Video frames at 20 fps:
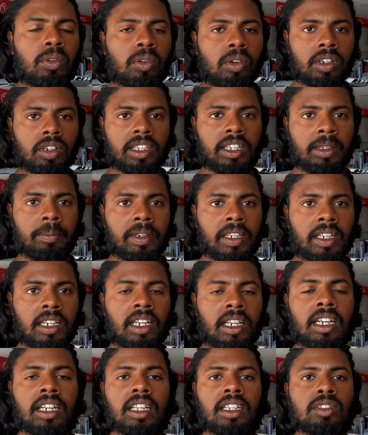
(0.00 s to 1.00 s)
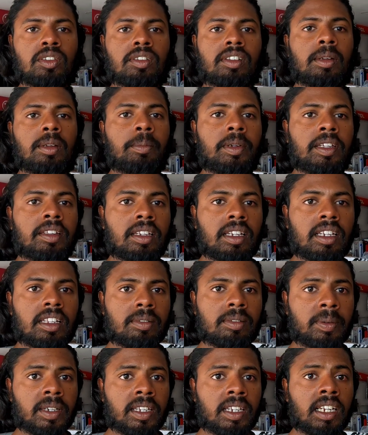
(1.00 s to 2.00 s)
ఫోర్ కే ప్యానల్ అందుకే చూస్తే
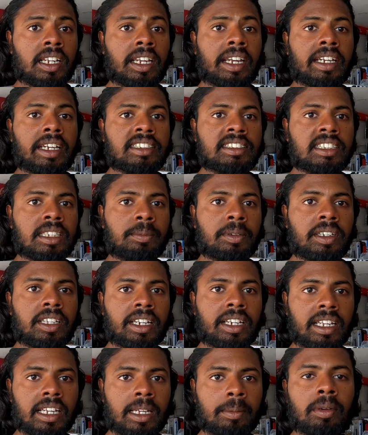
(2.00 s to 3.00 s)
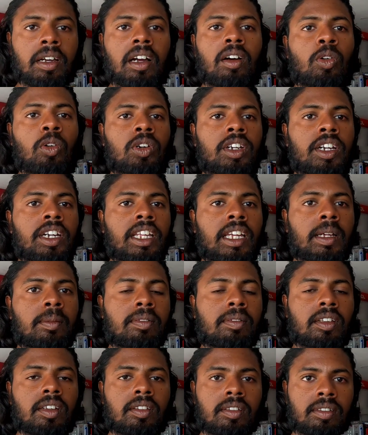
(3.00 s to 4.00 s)
బీజీఎల్ఎస్ ప్యానల్ ఎయిట్ జీబీ ర్యామ్ ఓటీటీ
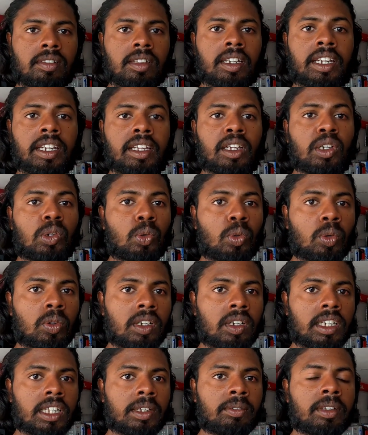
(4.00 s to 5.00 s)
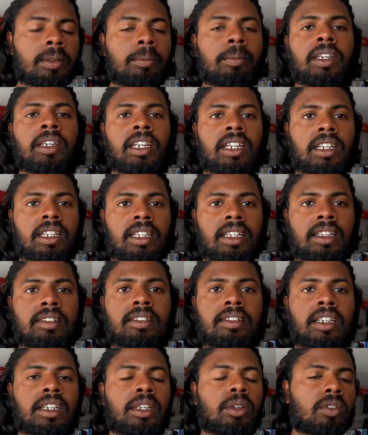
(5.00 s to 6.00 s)
యాప్స్ వస్తుంది ఇంకా గూగుల్ టీవీ మీరా
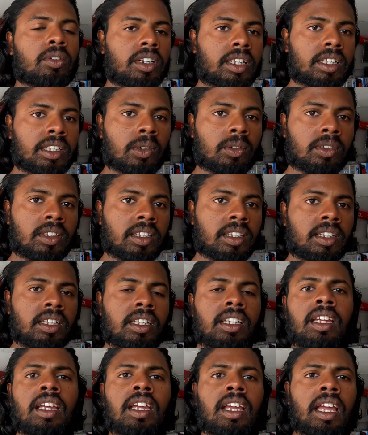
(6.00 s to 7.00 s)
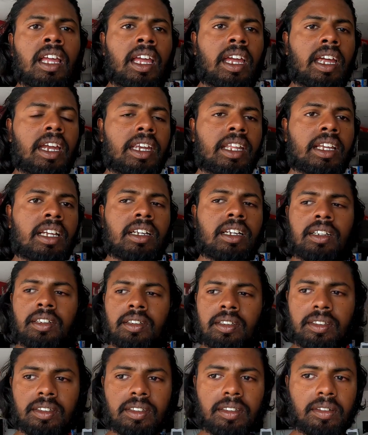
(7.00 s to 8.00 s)
క్యాస్ట్ అన్నీ కూడా అయితే అవుతుంది అండ్ ఇంకా
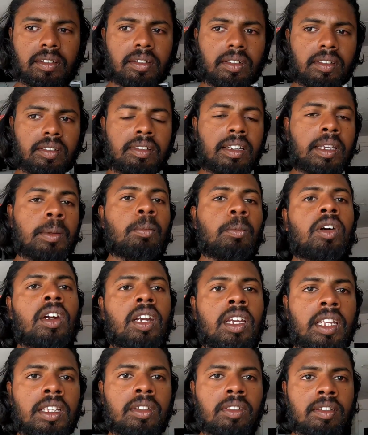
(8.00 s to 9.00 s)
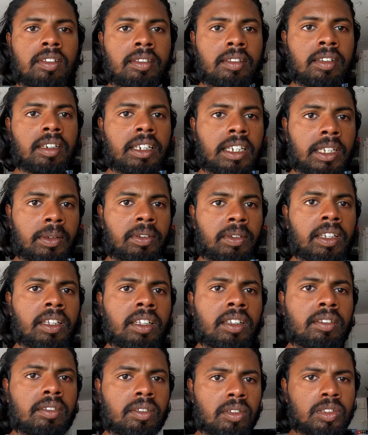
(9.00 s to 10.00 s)
స్లిమ్ మోడల్ అయితే వస్తుంది టీవీ
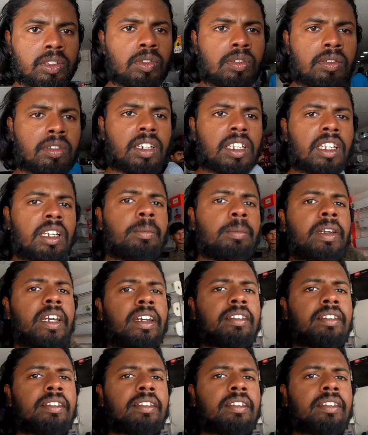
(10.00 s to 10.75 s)
సో చూసుకుంటే కానీ